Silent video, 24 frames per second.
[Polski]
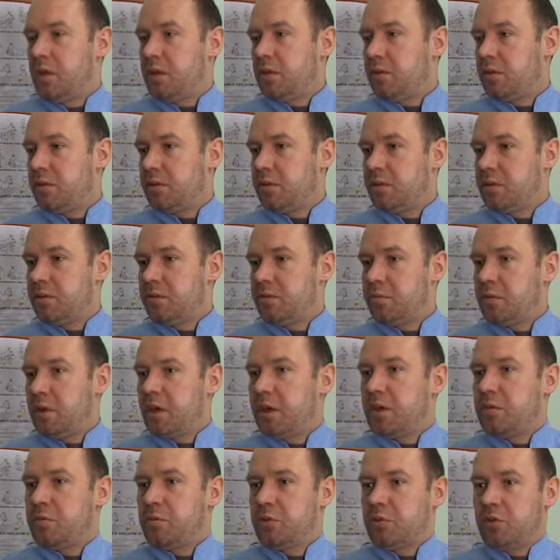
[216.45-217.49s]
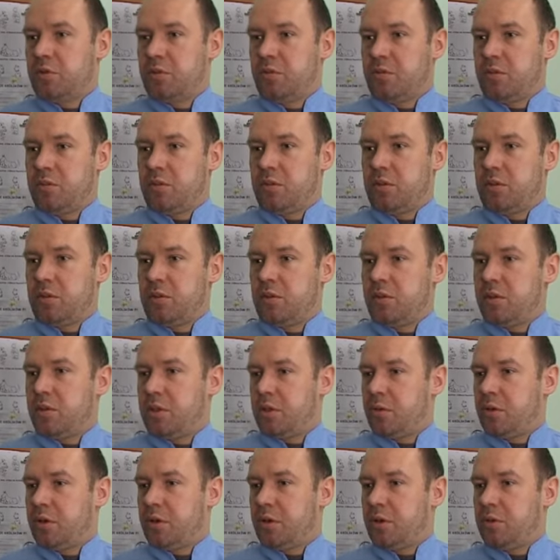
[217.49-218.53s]
no z miary możliwości, jeżeli
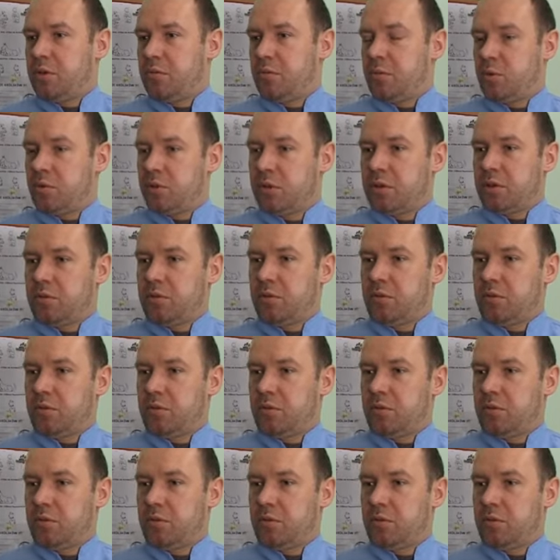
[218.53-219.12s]
są jakieś punkty,